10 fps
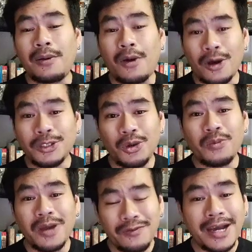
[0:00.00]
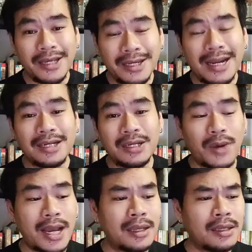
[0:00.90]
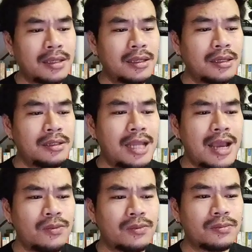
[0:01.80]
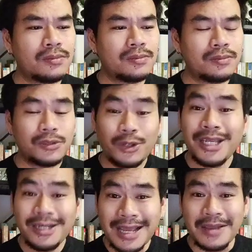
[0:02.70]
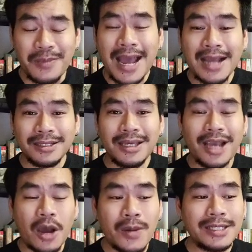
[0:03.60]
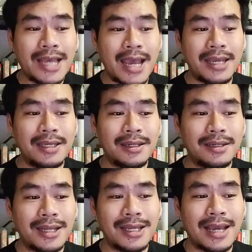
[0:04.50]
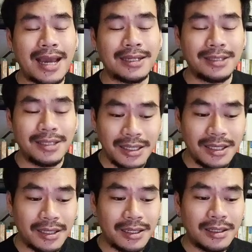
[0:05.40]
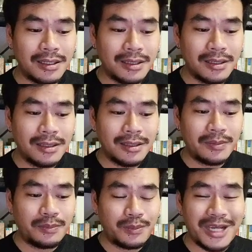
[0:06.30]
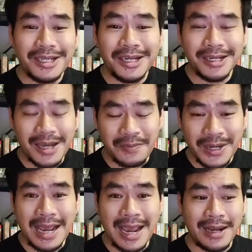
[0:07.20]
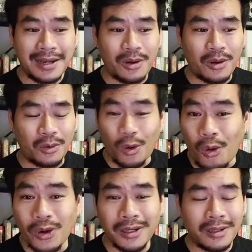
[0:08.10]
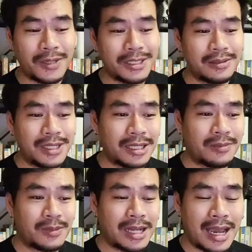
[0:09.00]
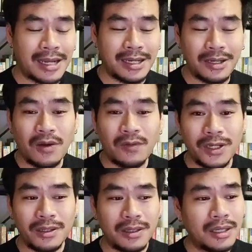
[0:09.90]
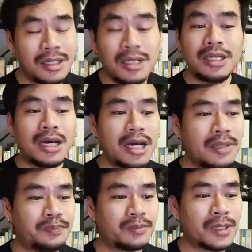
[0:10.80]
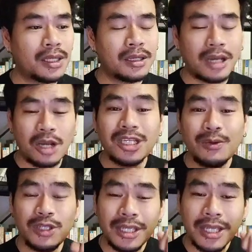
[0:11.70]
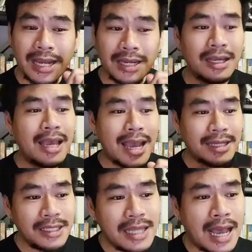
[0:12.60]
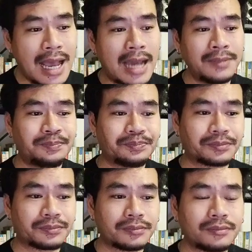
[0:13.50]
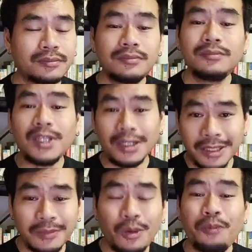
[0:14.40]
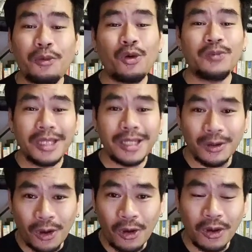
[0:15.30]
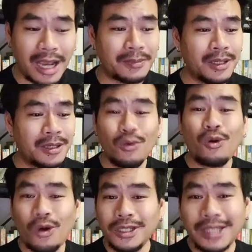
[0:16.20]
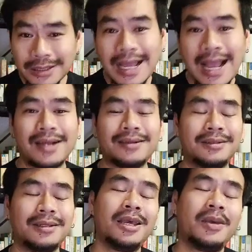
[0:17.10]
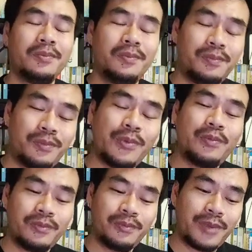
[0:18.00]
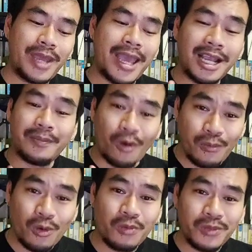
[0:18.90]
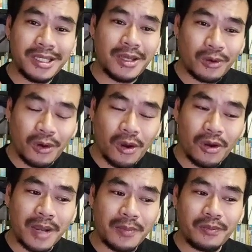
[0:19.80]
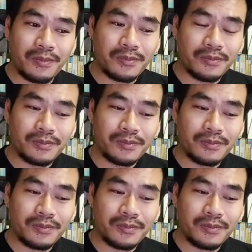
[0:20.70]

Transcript: อขอสรุปให้ฟังอีกครั้งหนึ่งว่า แล้วทริคไหนบ้างที่เขามาใช้ในการที่เผชิญกับปัญหาของคนเผชิญปัญหาในเรื่องออฟฟิศหนึ่งเลย เขาใช้วิธีการอธิษฐาน ถึงภพภูมิที่เกี่ยวข้องกับบุคคลต่างๆ แพ้กับภพภูมิที่เกี่ยวข้องกับ